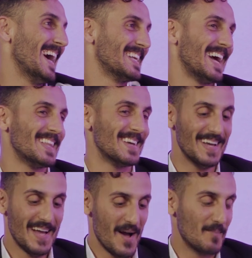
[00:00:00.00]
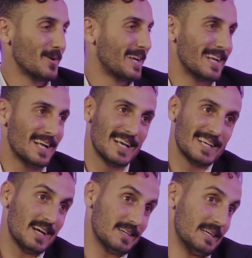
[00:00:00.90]
يعني هذه ممكن أنا
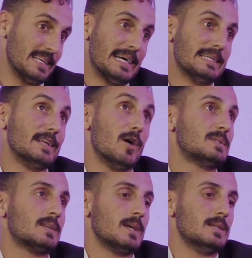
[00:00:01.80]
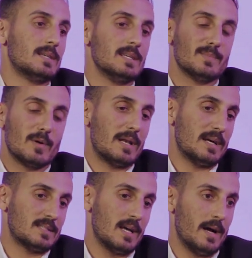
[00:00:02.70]
آه، يعني اليوم صرت أنسى اسمي
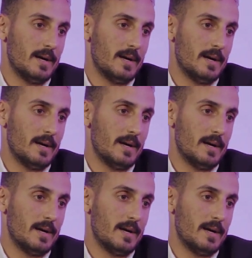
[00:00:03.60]
ولا أنساه